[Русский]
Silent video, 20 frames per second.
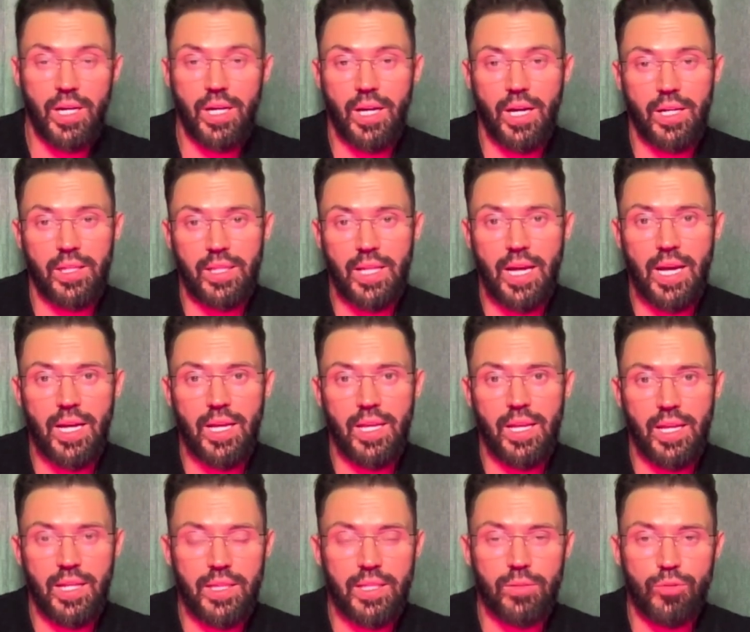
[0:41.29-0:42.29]
когда
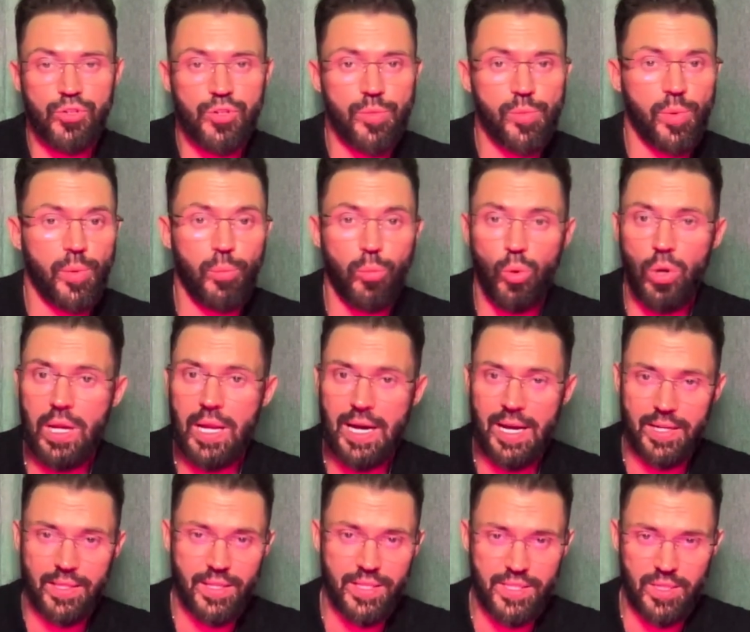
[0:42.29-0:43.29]
это очень
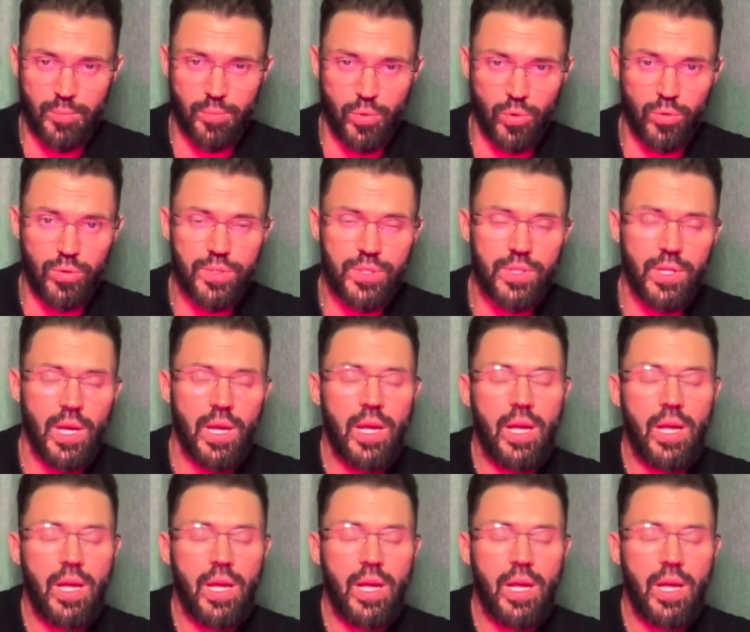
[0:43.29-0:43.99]
популярный запрос.